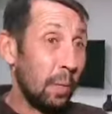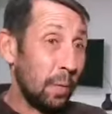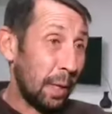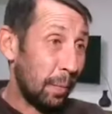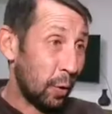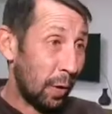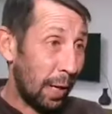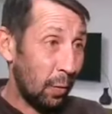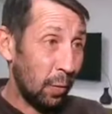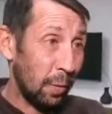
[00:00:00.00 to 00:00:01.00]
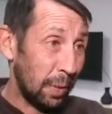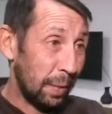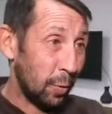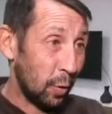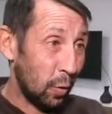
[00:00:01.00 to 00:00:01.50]
Como se ha puesto la luz, como
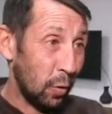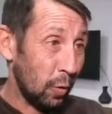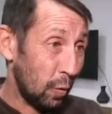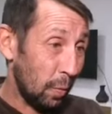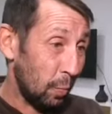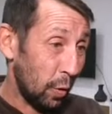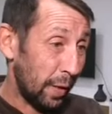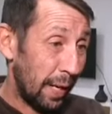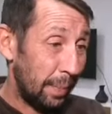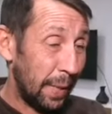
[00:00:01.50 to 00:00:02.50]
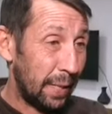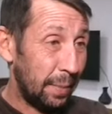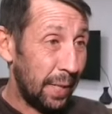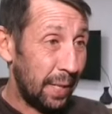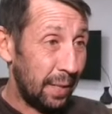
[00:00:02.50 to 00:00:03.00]
se ha puesto todo, todo el mundo quiere limpiar
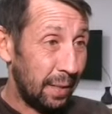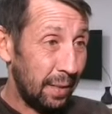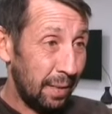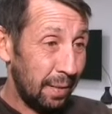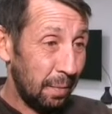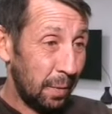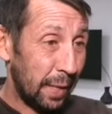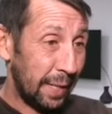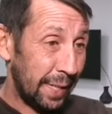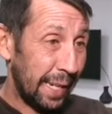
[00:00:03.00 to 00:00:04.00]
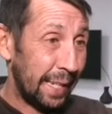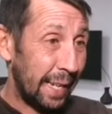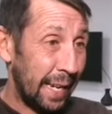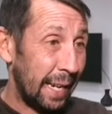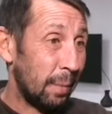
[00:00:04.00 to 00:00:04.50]
la chimenea. Mucha gente la
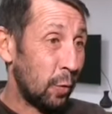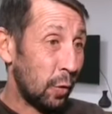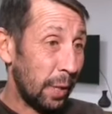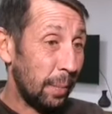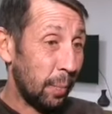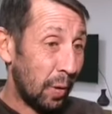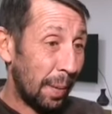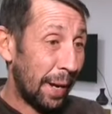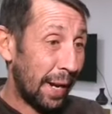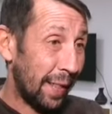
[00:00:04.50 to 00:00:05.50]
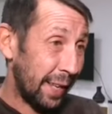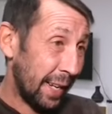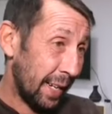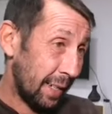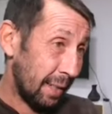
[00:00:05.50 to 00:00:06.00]
tenía mucho tiempo apagada
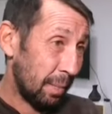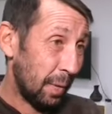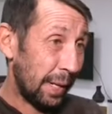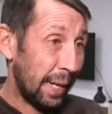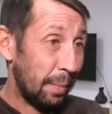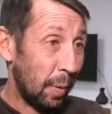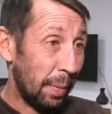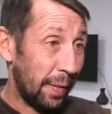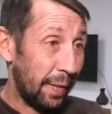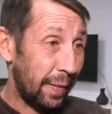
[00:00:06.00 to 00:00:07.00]
y ahora por pues, la quieren volver a